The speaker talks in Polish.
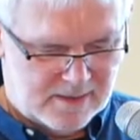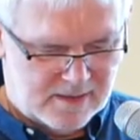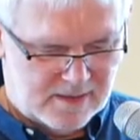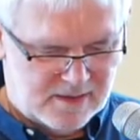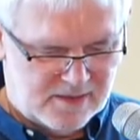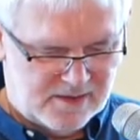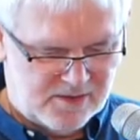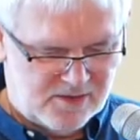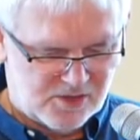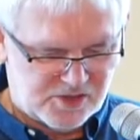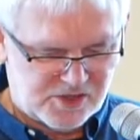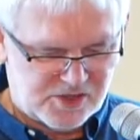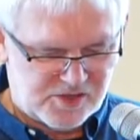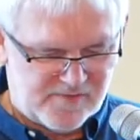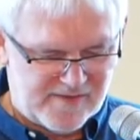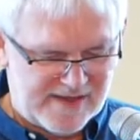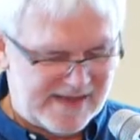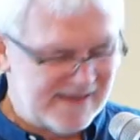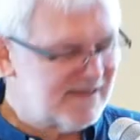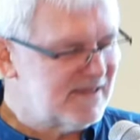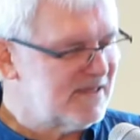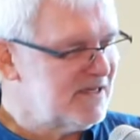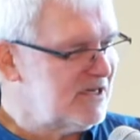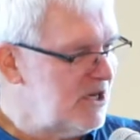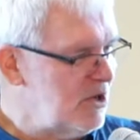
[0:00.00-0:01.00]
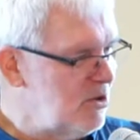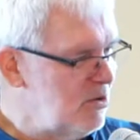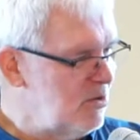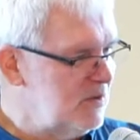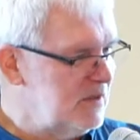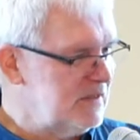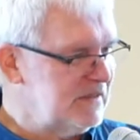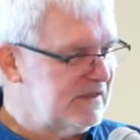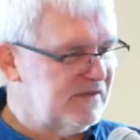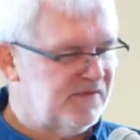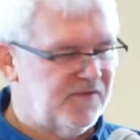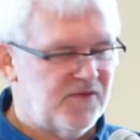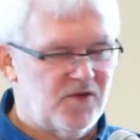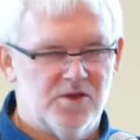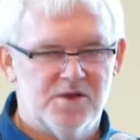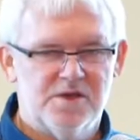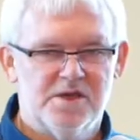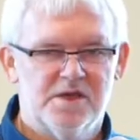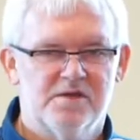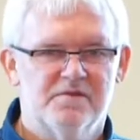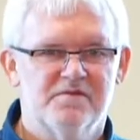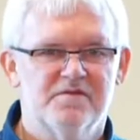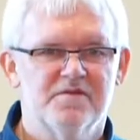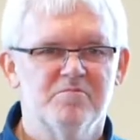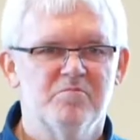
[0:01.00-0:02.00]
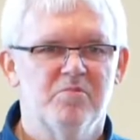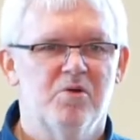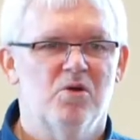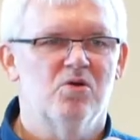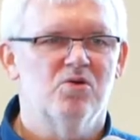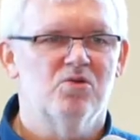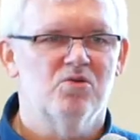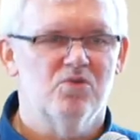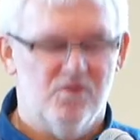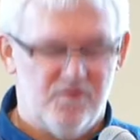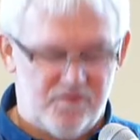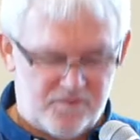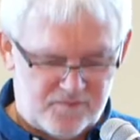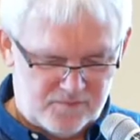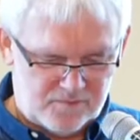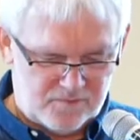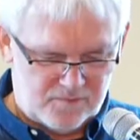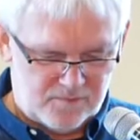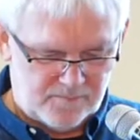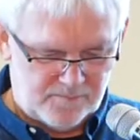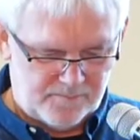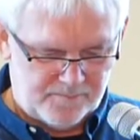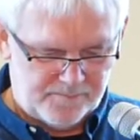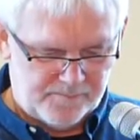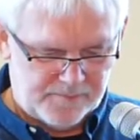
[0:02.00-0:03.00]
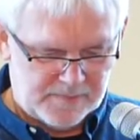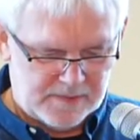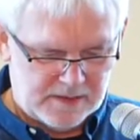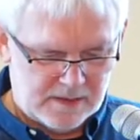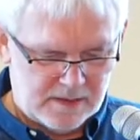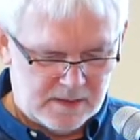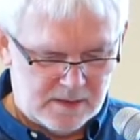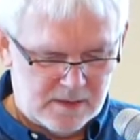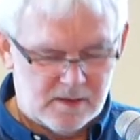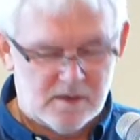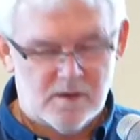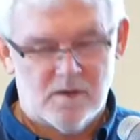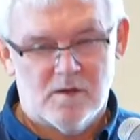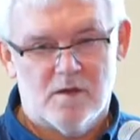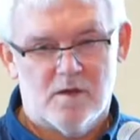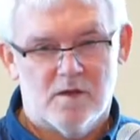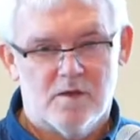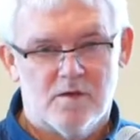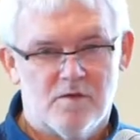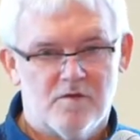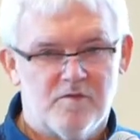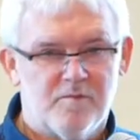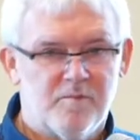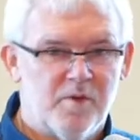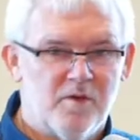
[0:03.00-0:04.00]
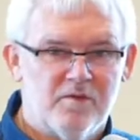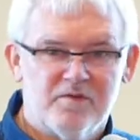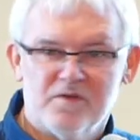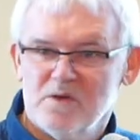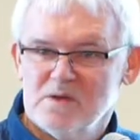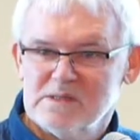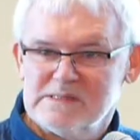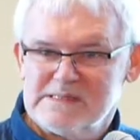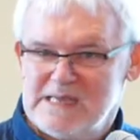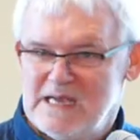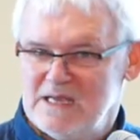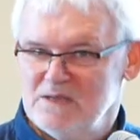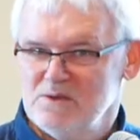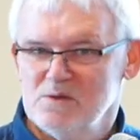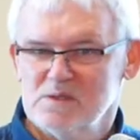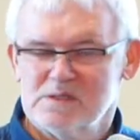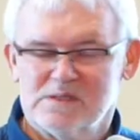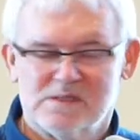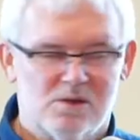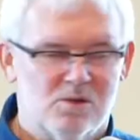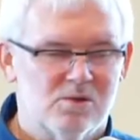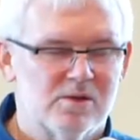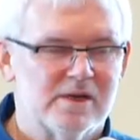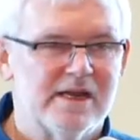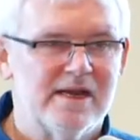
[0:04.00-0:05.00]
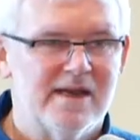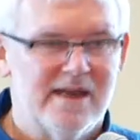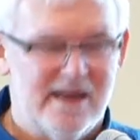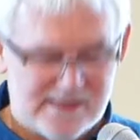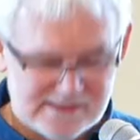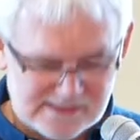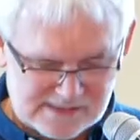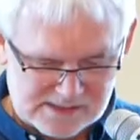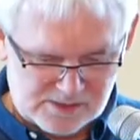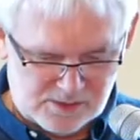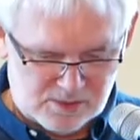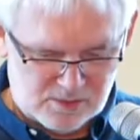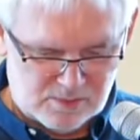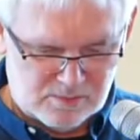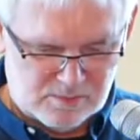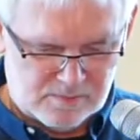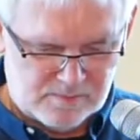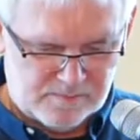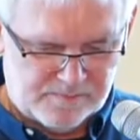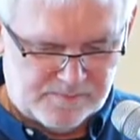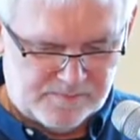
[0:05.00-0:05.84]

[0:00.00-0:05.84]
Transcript: doświadczał swoich wyborów w powiązaniu z tą relacją